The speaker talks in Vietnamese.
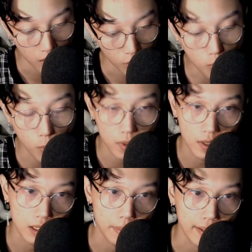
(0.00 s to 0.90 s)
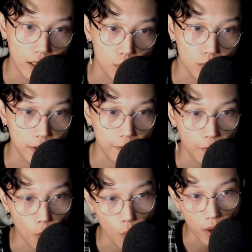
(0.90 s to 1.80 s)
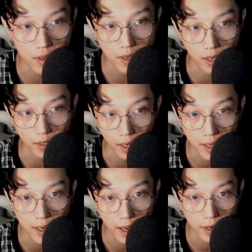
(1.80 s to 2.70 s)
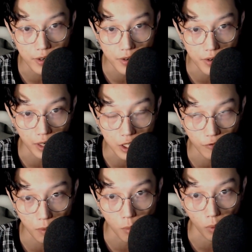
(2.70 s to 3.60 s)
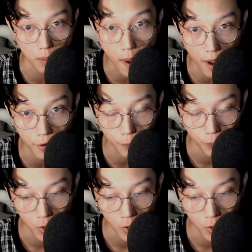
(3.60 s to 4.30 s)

Có một lần thì bạn Hồng này phụ anh chị thay ga giường ở trong phòng 103 đó.